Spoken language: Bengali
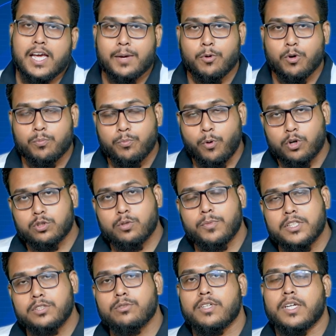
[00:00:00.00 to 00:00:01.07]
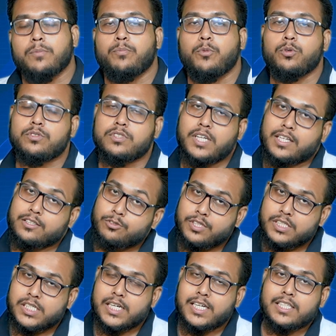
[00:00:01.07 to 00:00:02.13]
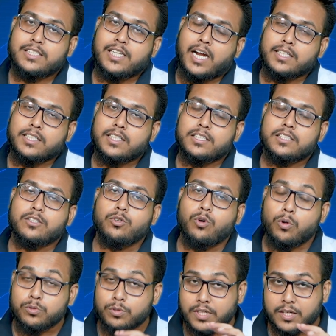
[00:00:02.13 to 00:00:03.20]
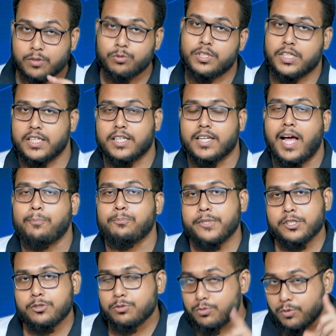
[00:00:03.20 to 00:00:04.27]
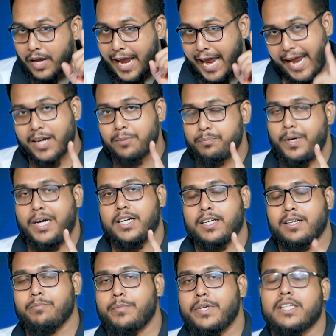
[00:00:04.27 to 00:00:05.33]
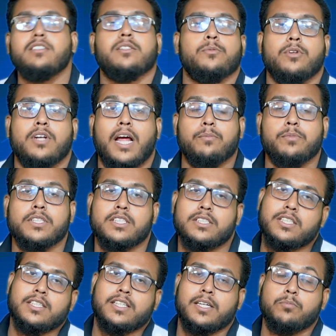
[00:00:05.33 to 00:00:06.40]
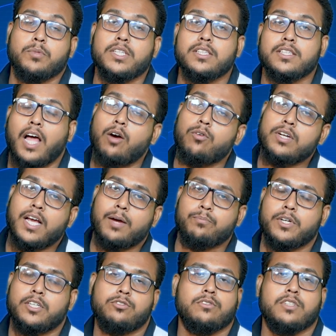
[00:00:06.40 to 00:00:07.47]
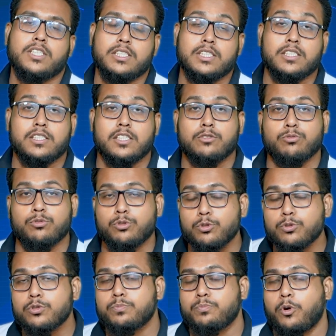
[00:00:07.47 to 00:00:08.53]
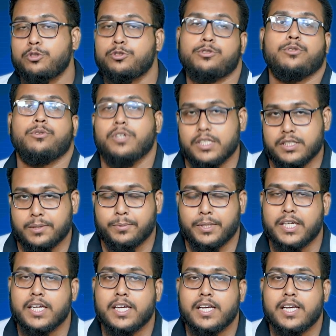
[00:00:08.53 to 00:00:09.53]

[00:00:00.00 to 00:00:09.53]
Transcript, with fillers: এবং বর্তমান যুগে পোস্ট গ্র্যাজুয়েশনের জার্নিটা যে কতটা কঠিন আপনি শুধু একবার বিএসএমইউ লাইব্রেরিতে যে দেখবেন তাহলে আপনার জন্য জিনিসটা সুস্পষ্ট হয়ে যাবে